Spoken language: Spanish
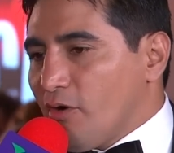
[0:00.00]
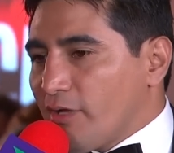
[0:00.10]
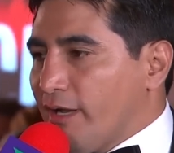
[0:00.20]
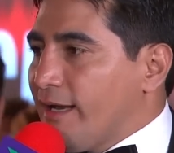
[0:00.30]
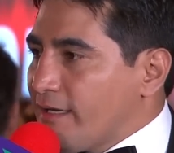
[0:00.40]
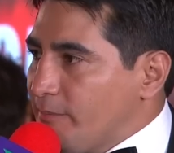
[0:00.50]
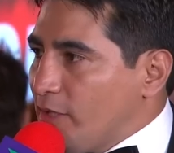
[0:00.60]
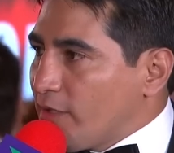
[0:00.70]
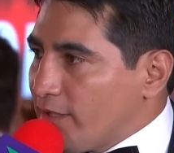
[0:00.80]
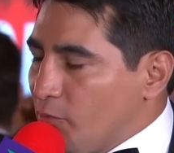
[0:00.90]
creo, que el
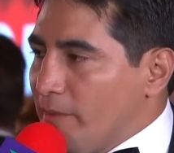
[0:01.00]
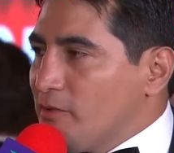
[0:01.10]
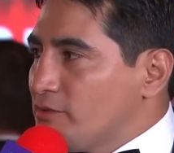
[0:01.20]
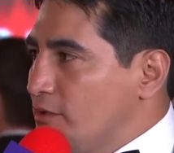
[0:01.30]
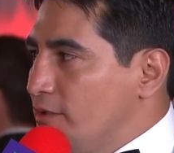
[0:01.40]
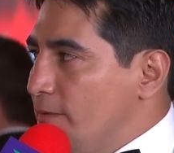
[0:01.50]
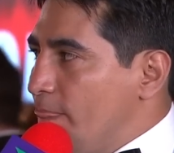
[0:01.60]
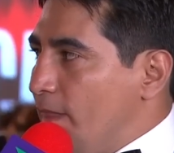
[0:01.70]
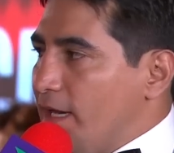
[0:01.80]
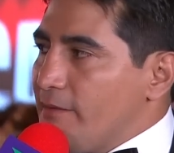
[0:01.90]
respeto que tuvimos
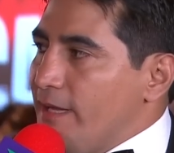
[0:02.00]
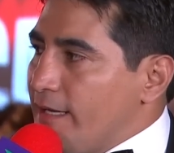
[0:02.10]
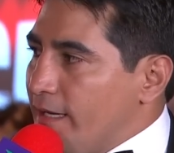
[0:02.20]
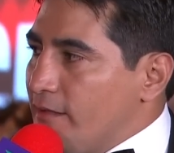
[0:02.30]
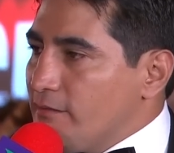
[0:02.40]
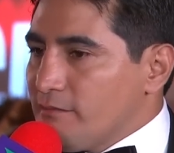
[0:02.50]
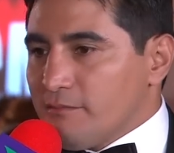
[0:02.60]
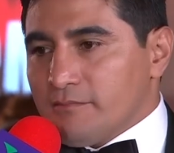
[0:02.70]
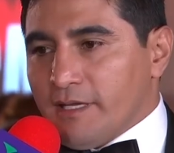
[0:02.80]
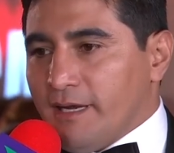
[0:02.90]
arriba del
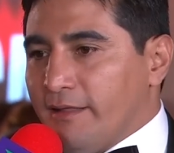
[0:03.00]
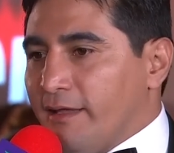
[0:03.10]
ring era